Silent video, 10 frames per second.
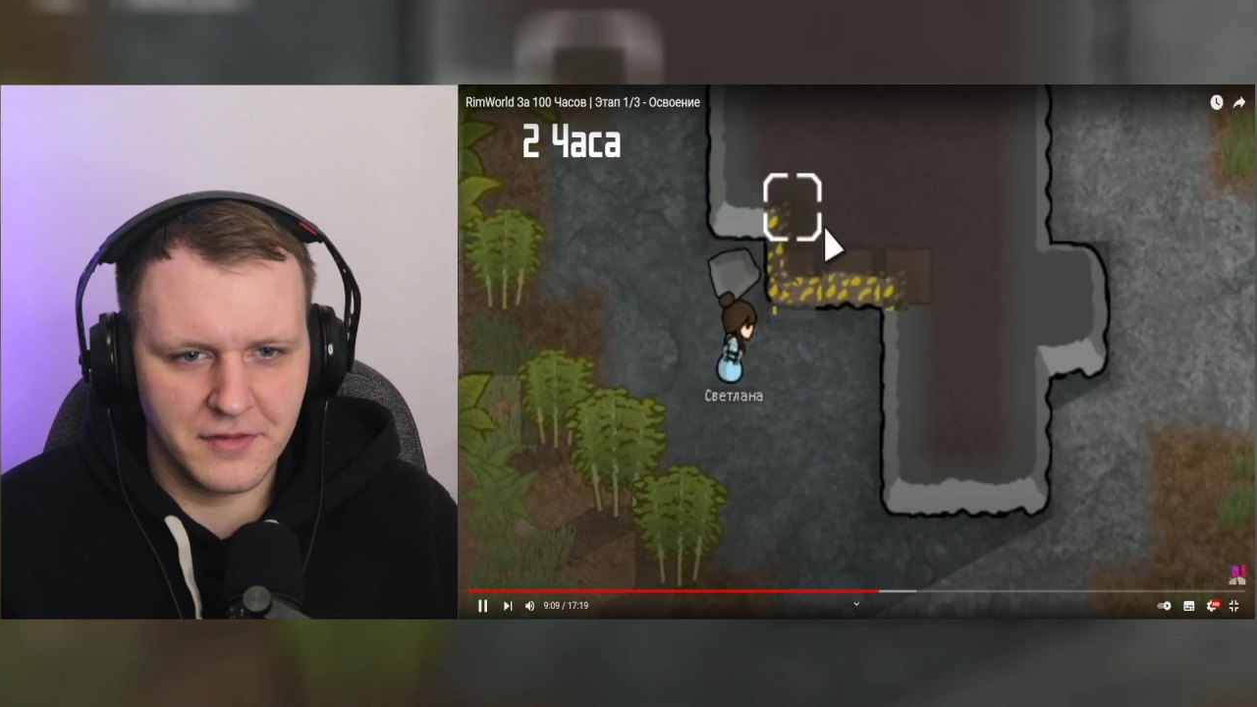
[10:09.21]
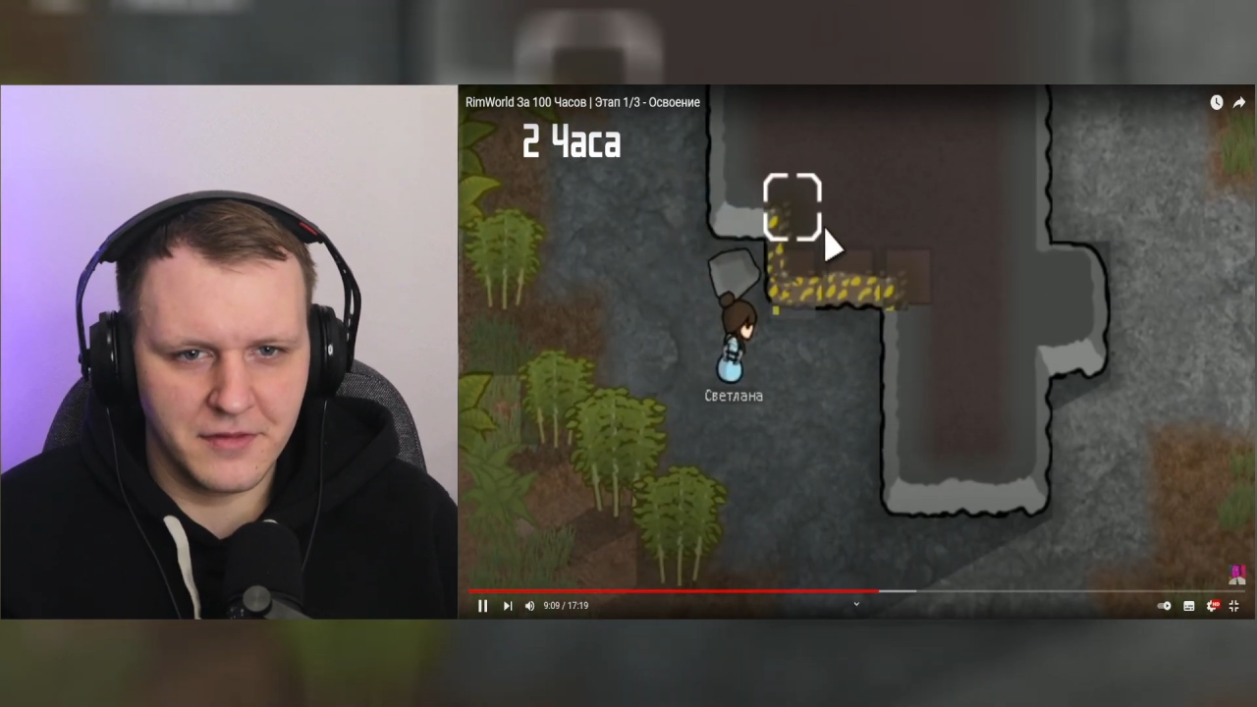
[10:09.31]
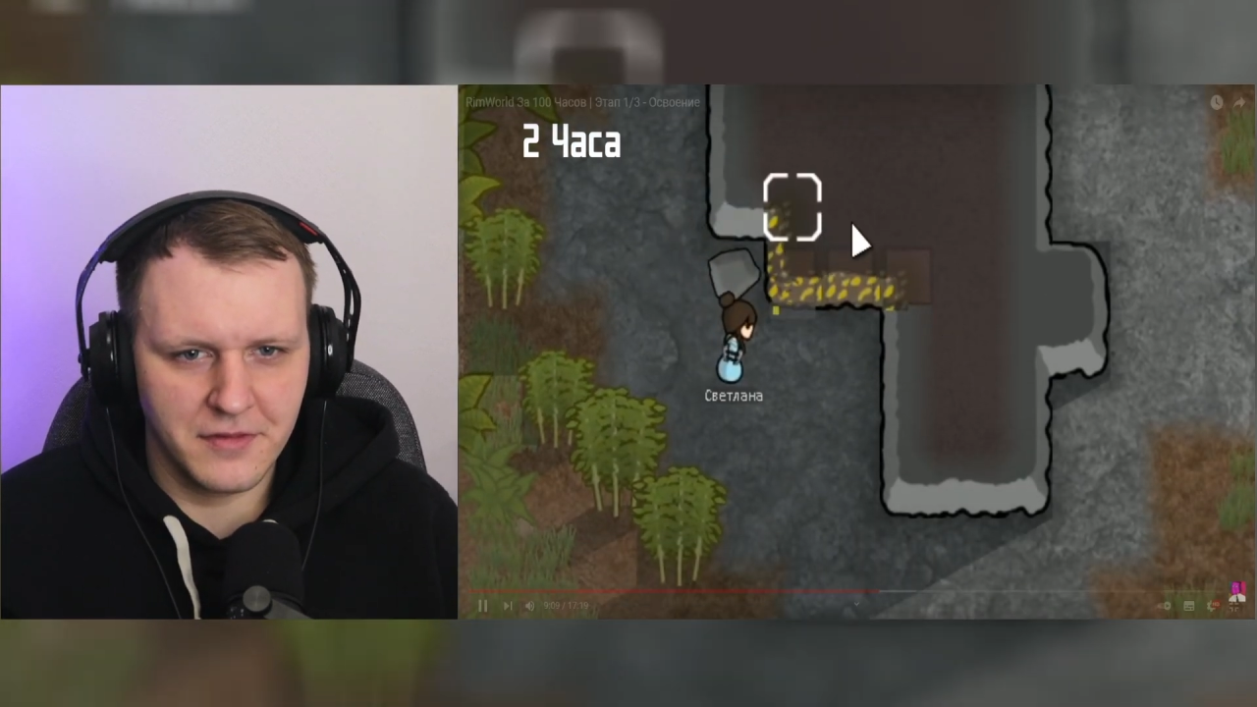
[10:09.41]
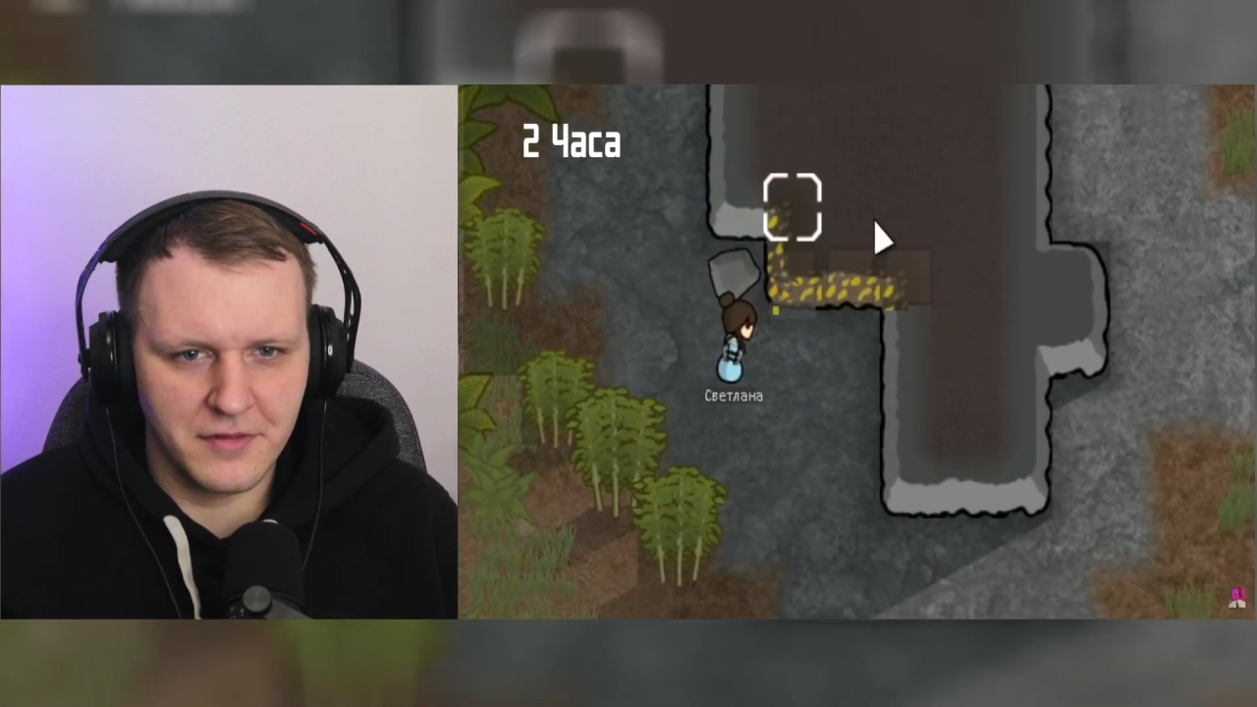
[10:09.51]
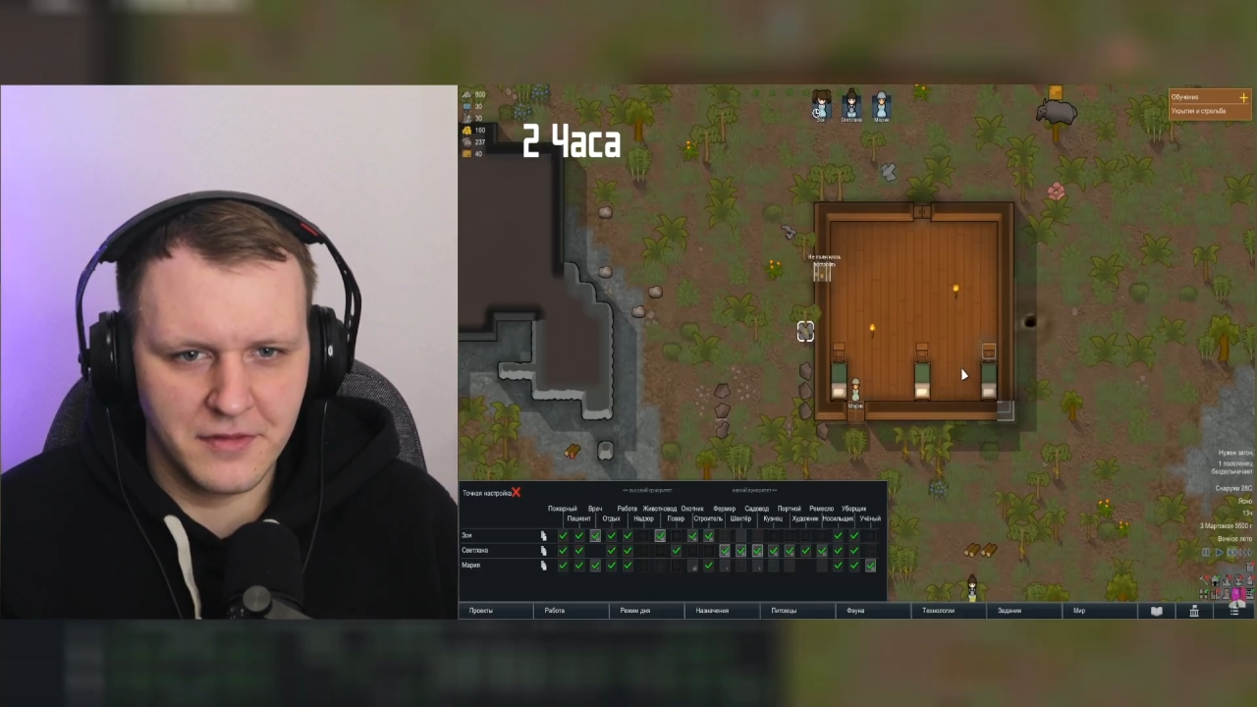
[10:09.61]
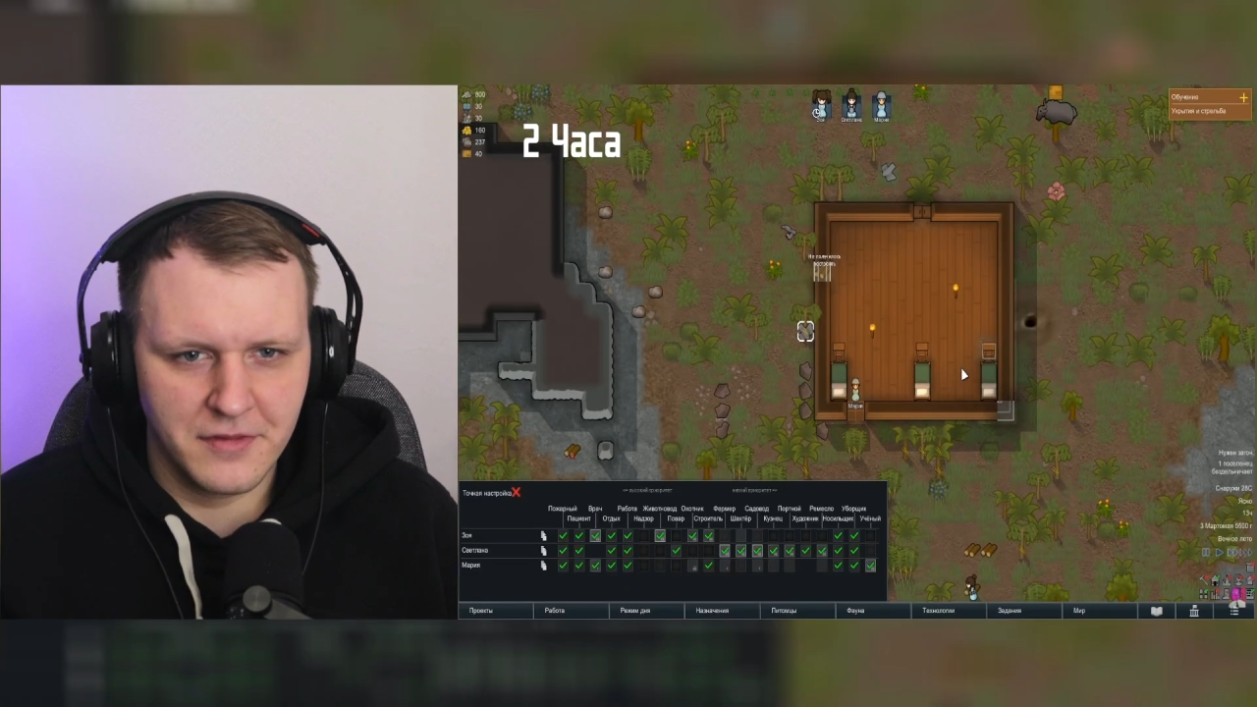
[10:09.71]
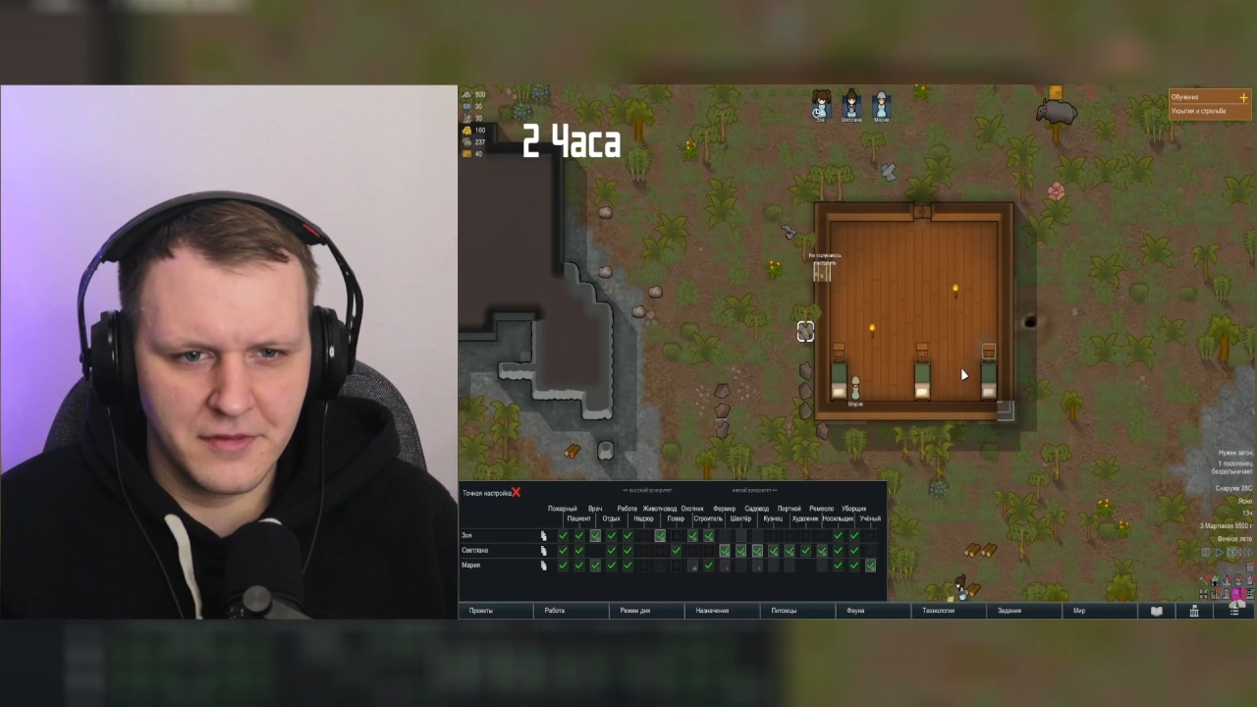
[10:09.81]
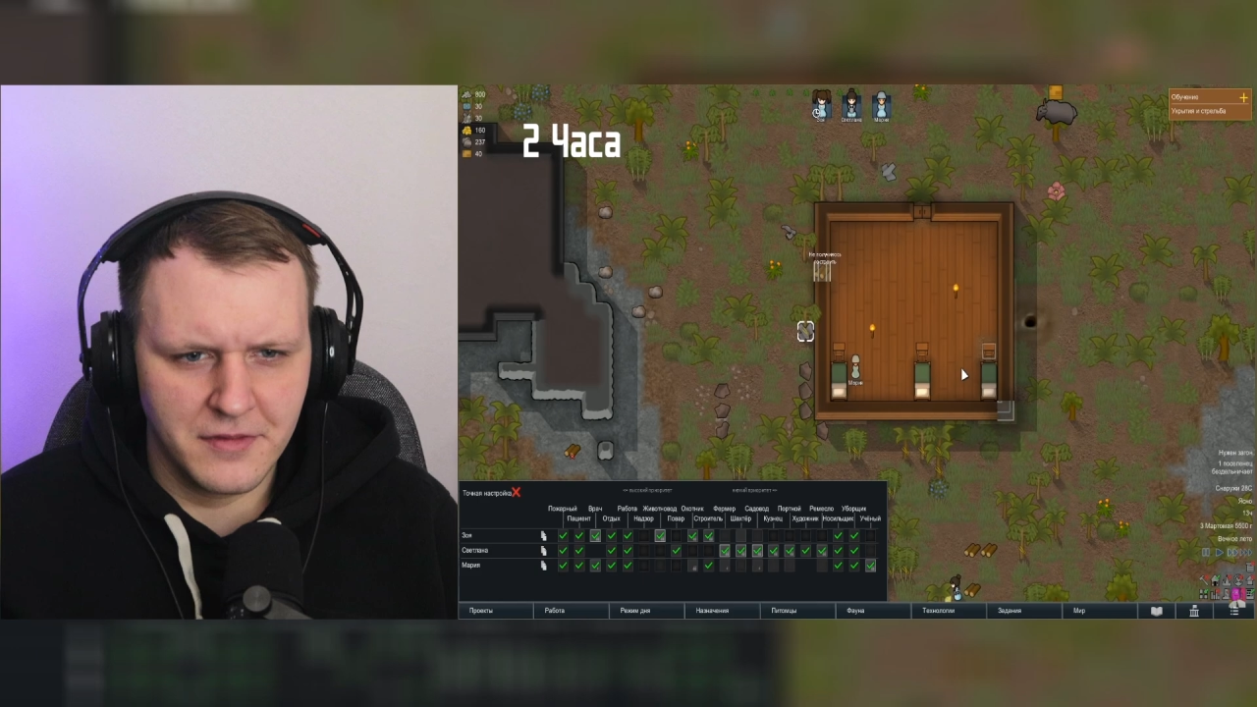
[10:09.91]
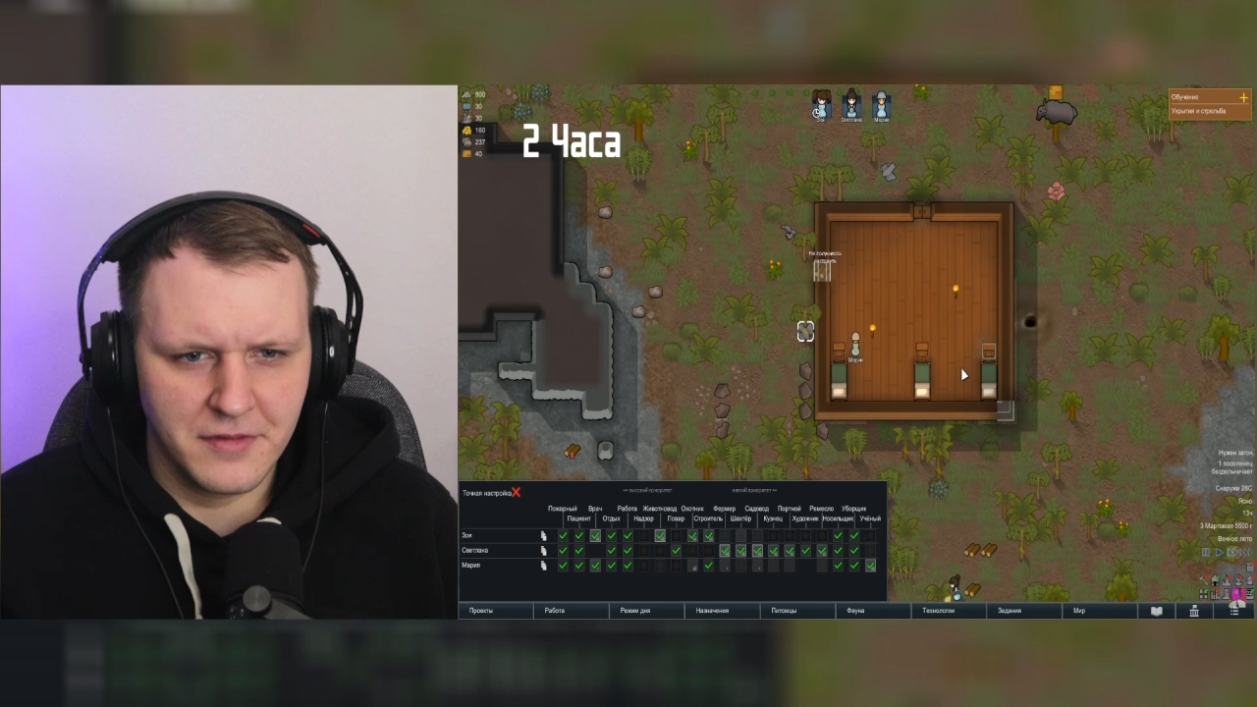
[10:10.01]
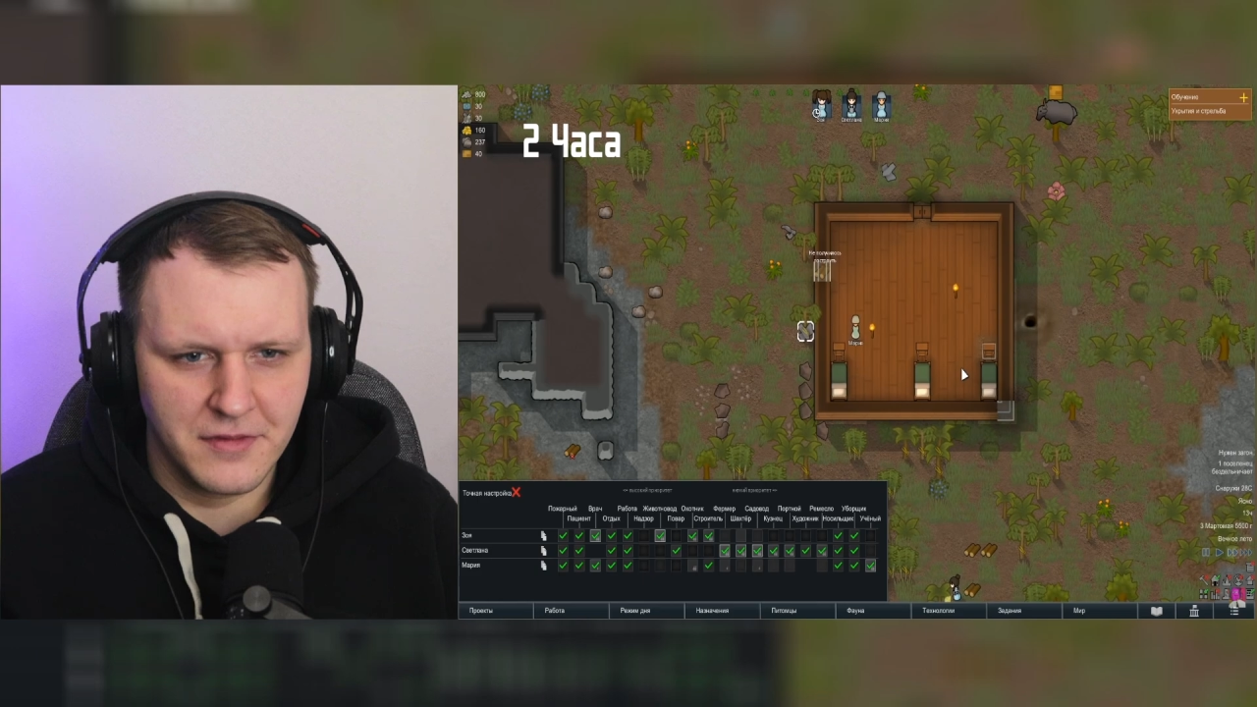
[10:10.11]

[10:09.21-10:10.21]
ночки. В принципе,